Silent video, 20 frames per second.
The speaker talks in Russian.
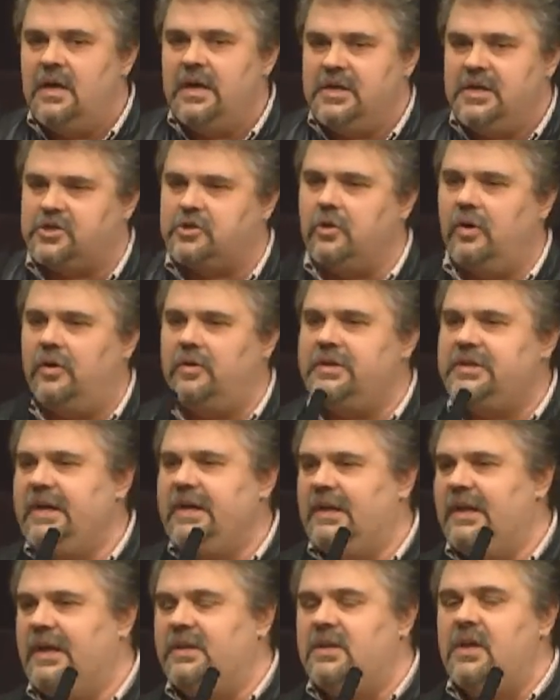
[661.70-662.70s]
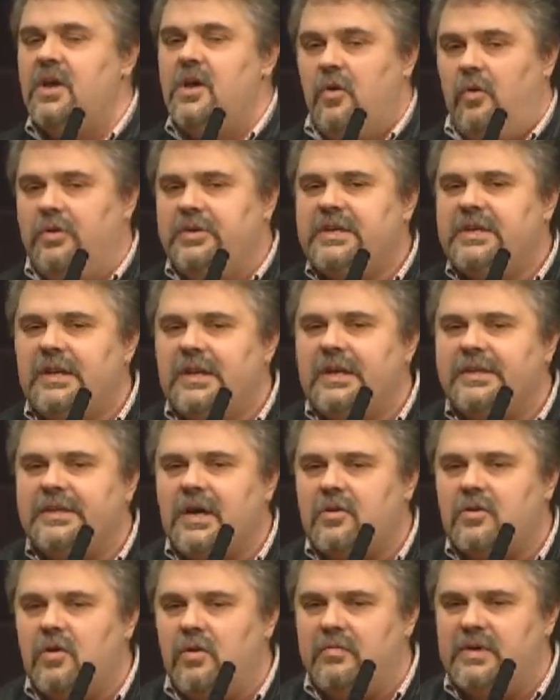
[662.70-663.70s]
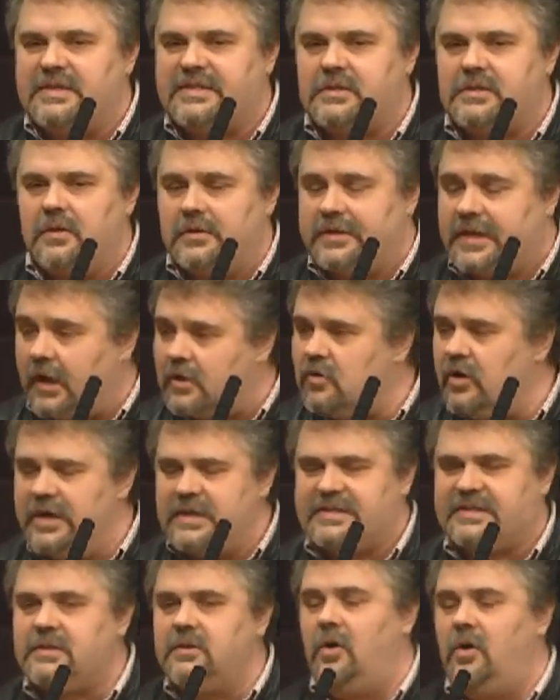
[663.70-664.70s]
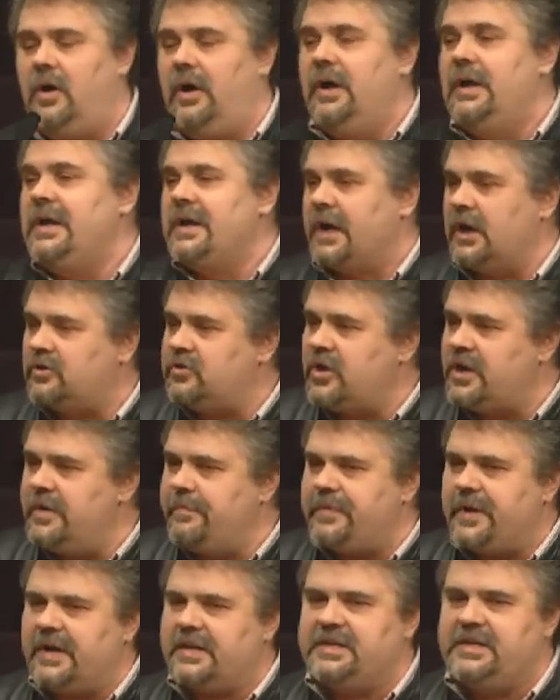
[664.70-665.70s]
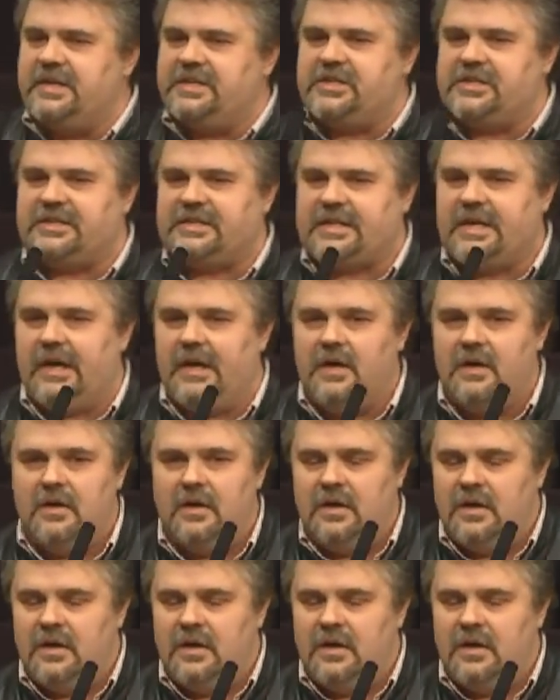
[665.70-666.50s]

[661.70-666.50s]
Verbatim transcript: И что он делает? Он делает такого, такое зло, которое практически,